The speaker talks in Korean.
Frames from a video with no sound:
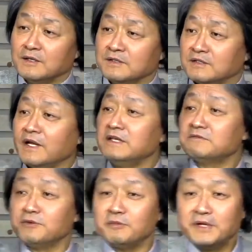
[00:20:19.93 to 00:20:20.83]

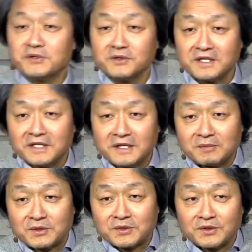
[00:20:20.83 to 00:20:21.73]
트랜스포메이션을
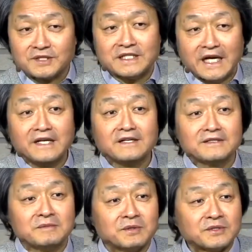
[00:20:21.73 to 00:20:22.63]
얘기하면서 그 예를
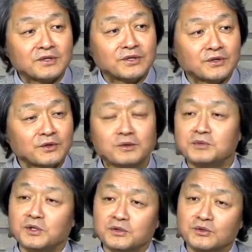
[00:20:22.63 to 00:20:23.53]
들면서
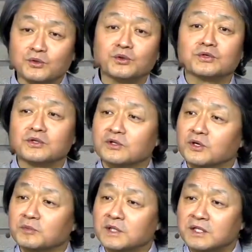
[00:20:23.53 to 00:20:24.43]
여러분들이 어떤 종교적
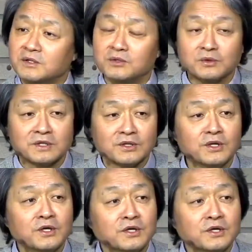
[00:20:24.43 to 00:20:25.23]
경험이나 이런 걸 통해서